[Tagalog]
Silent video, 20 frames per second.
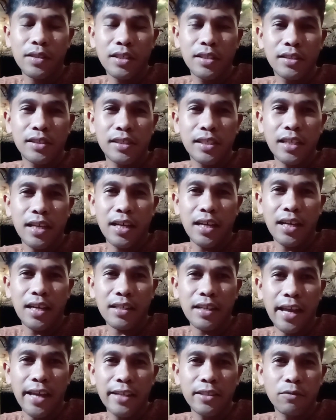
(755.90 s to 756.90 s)
sa
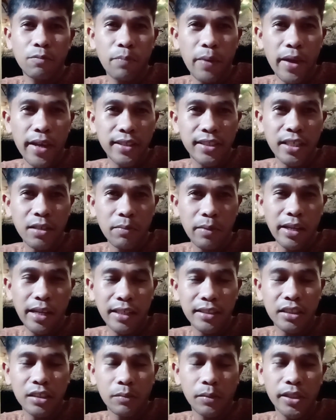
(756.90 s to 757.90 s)
kahit basic man
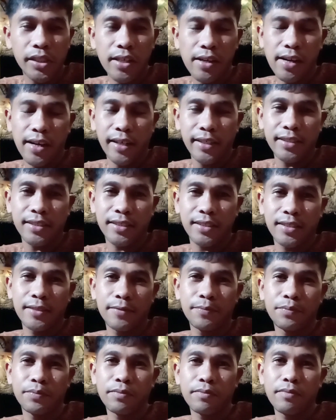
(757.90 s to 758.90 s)
lang sa martial arts.
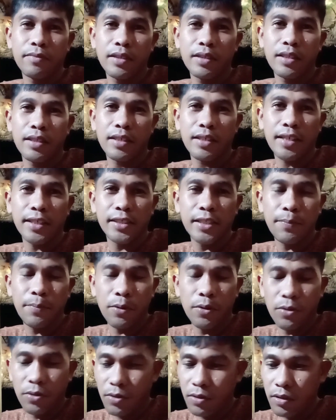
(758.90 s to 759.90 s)
Kasi
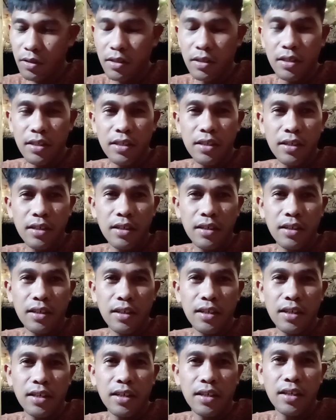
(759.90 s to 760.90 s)
po
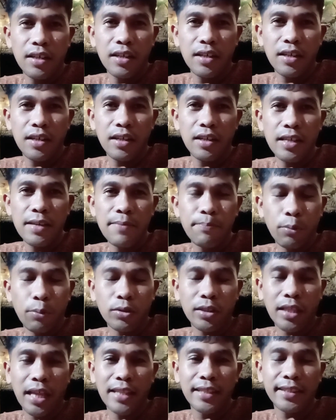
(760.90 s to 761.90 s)
uh,
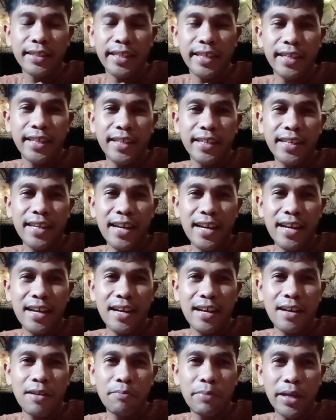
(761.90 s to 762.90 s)
importante
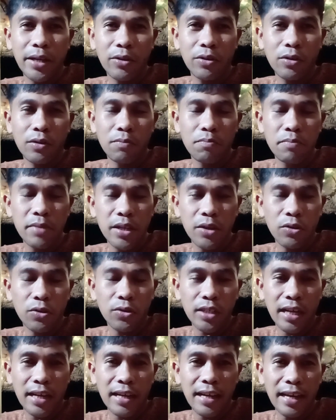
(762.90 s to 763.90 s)
na miro,
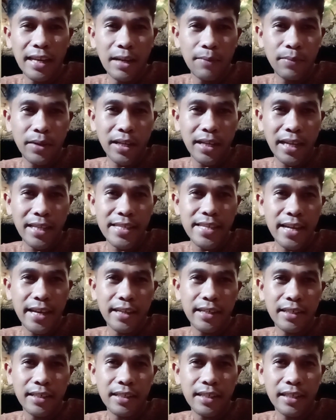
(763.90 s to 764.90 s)
miroon kang alam ng
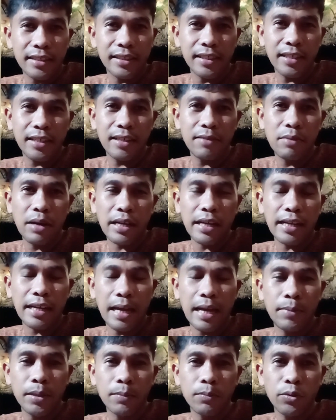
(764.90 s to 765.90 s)
ganyan kasi
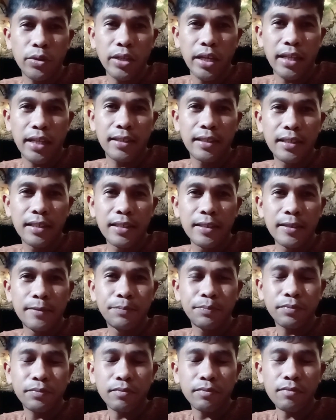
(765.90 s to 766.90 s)
magagamit mo 'yan
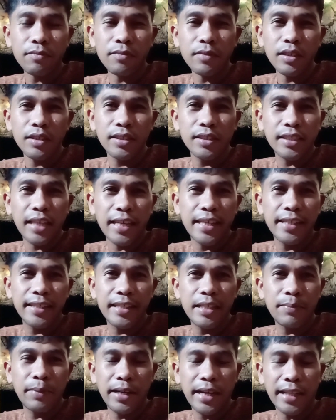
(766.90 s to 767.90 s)
sa
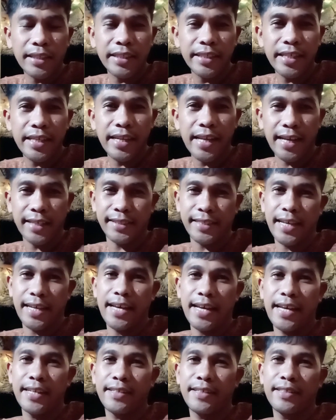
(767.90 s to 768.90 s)
hindi man natin
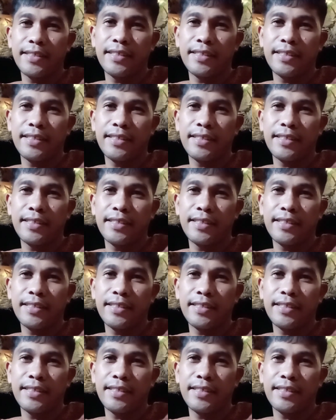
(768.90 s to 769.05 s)
inaasahan.